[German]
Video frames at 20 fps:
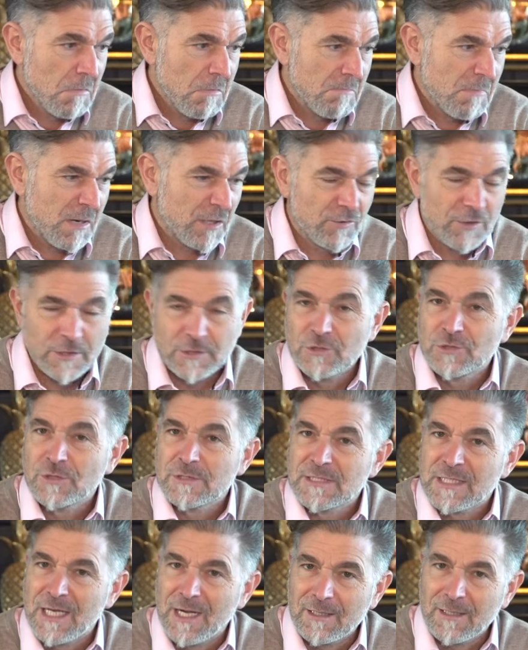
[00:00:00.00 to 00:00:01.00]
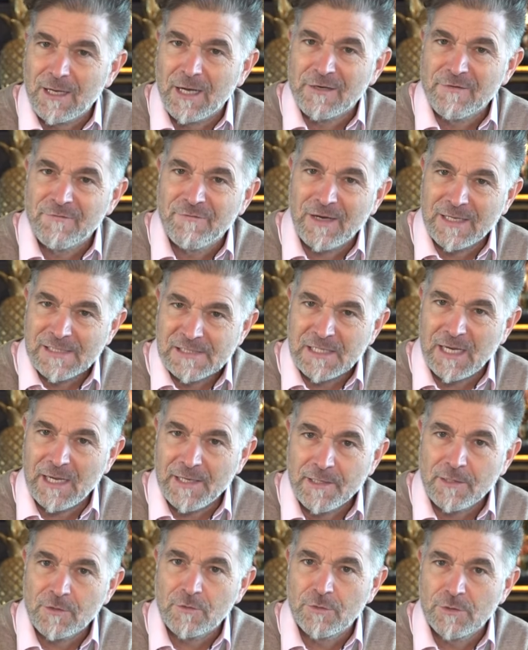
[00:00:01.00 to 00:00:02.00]
man könnte schon sagen, eine
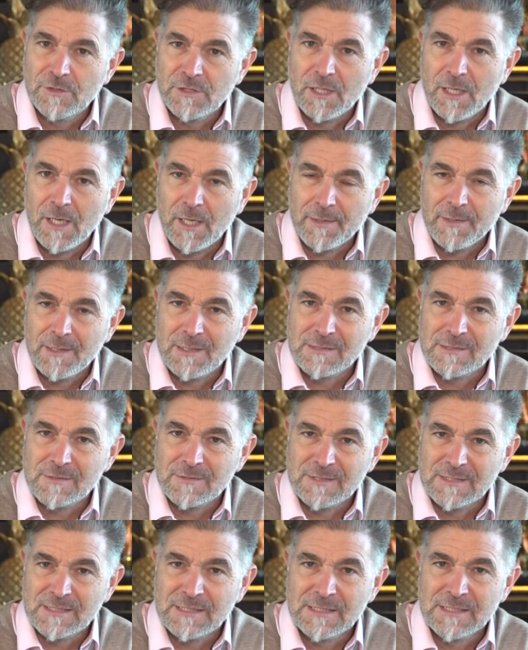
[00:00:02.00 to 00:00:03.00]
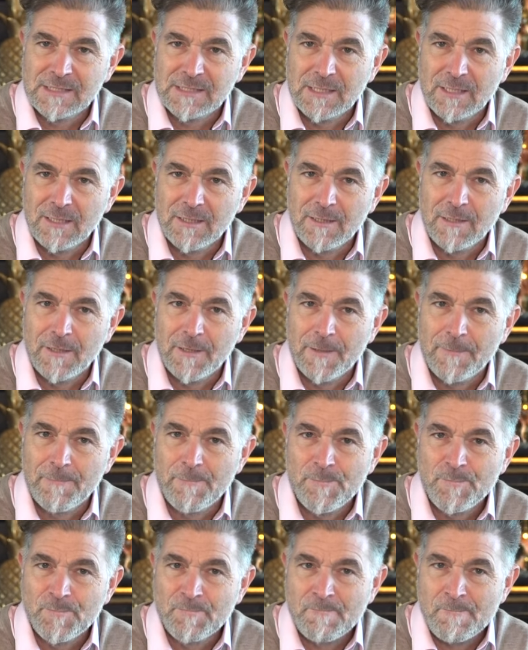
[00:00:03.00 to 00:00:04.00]
Fine-Dining-Küche an. Also es ist äh,
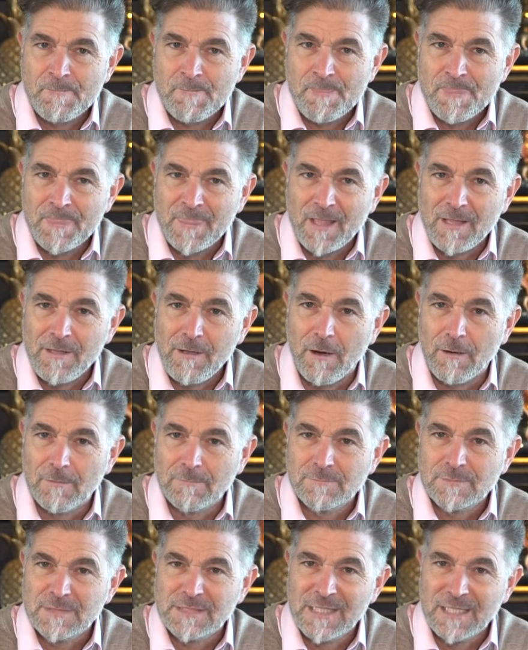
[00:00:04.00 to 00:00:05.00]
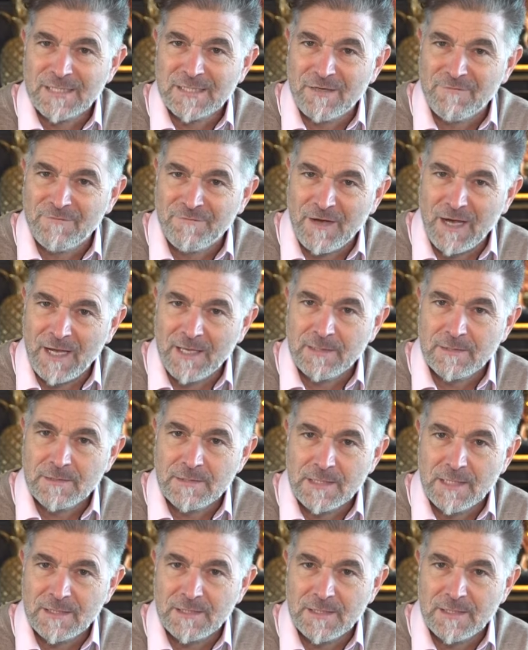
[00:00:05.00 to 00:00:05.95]
ja, sehr, sehr fein, sehr,